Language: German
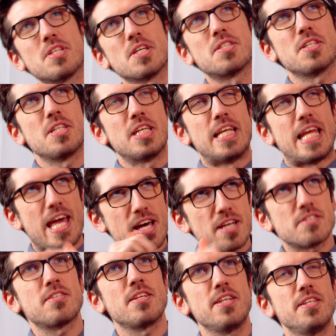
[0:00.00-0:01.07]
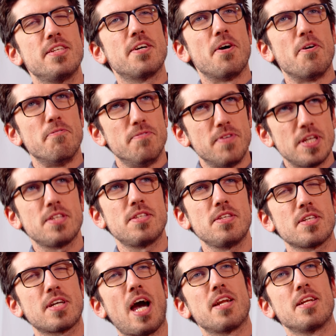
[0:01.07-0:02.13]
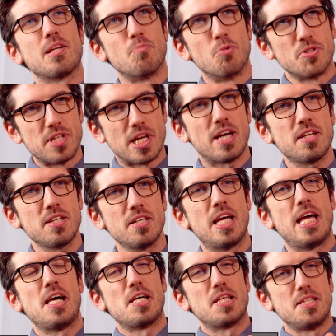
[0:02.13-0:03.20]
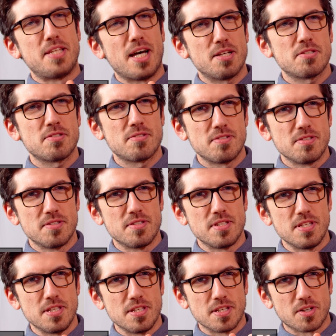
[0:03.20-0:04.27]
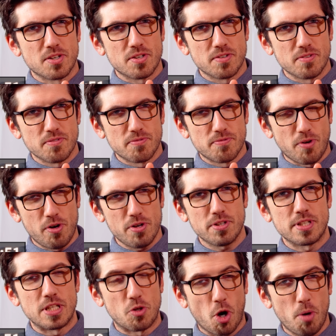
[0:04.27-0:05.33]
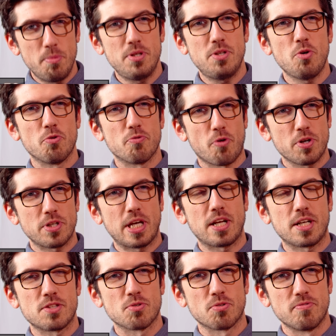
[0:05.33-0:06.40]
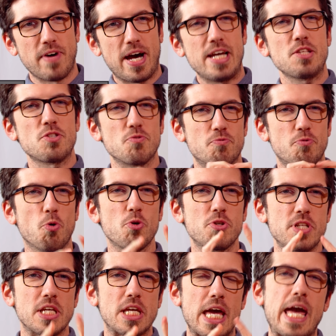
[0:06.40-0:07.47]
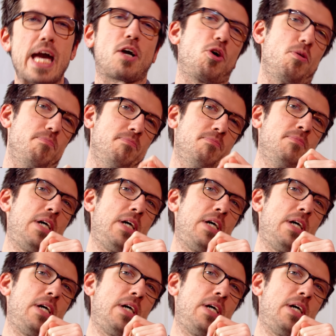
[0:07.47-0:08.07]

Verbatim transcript: es tatsächlich in erster Linie wichtig, gerade in der Moderne, dass die, Folge, die kommende und folgende Generation weiß, wo Dinge herkommen.